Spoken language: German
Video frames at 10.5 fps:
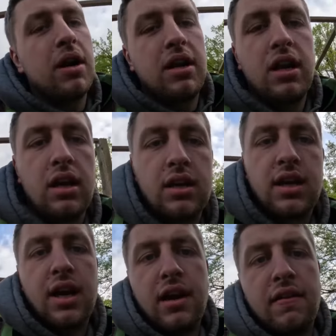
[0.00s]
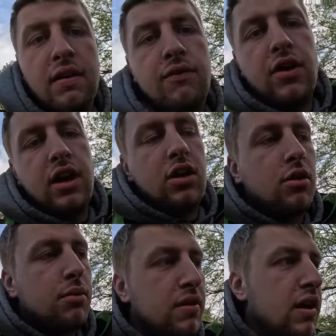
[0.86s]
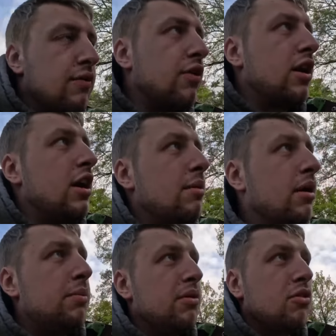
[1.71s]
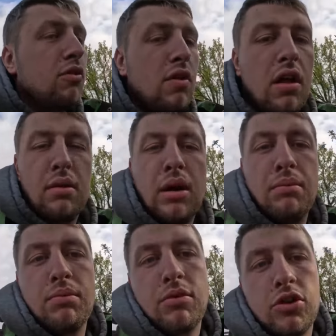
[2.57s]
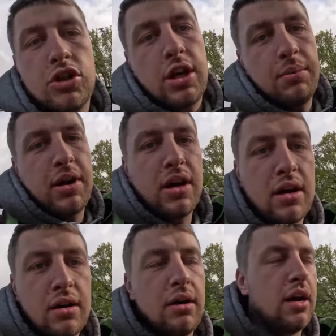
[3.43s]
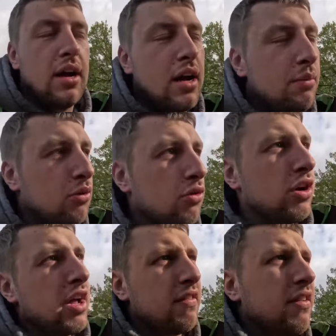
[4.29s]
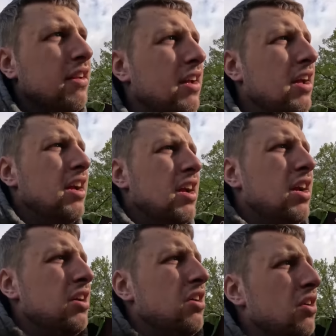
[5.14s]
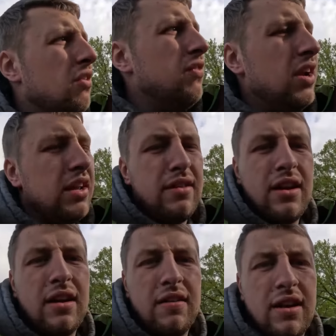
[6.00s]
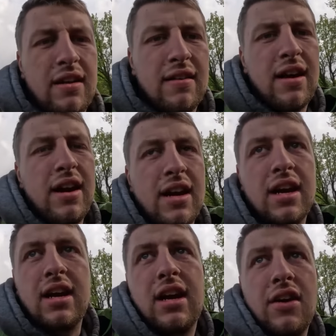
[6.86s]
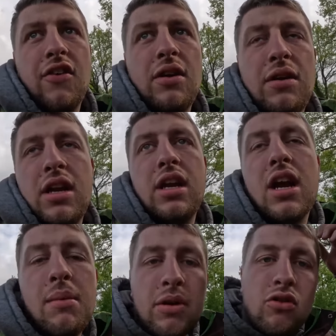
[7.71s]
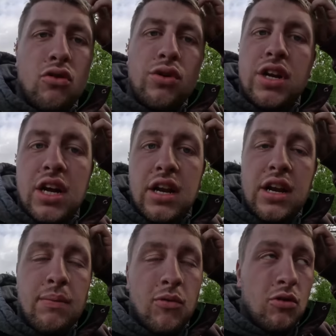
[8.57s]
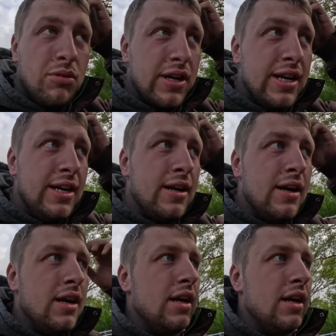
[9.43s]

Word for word: mache den Träger jetzt eben fertig. Ich komme jetzt gerade von der Arbeit, beziehungsweise eben schnell Mittag, äh, Abendbrot gegessen. Und will jetzt sehen, dass ich das da reinkriege. Ich werde die Amazone-Drille nehmen zum Drillen.